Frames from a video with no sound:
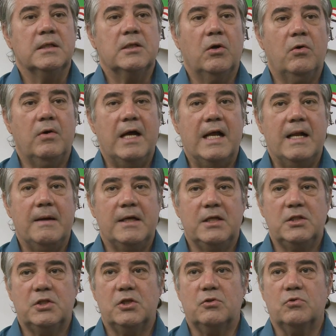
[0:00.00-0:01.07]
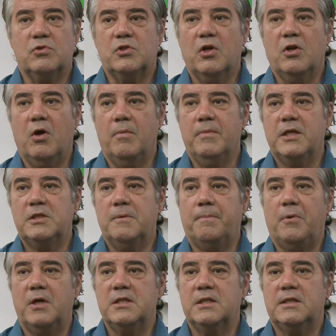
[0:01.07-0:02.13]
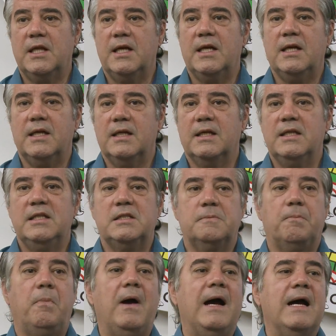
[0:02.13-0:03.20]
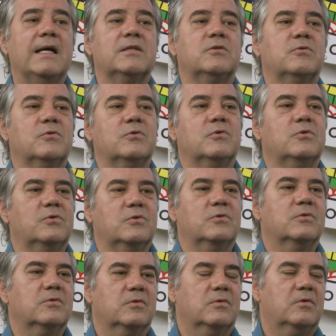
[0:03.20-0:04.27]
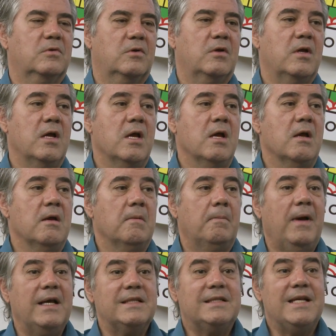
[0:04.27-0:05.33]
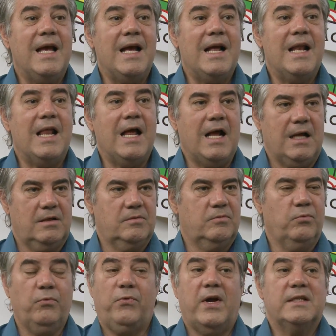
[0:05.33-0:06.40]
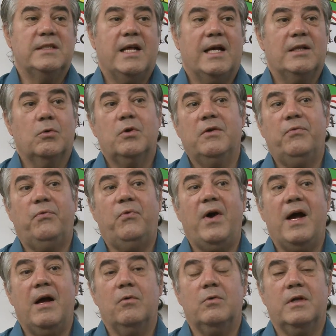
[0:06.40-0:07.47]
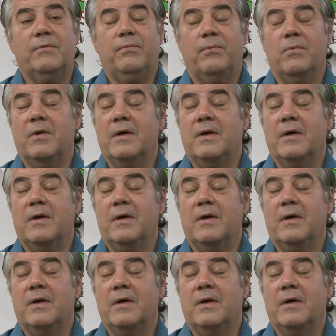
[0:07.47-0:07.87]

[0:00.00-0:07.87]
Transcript: Então, ela institucionalmente pode ter espaços, mas ela não faz nada. O que, fa o que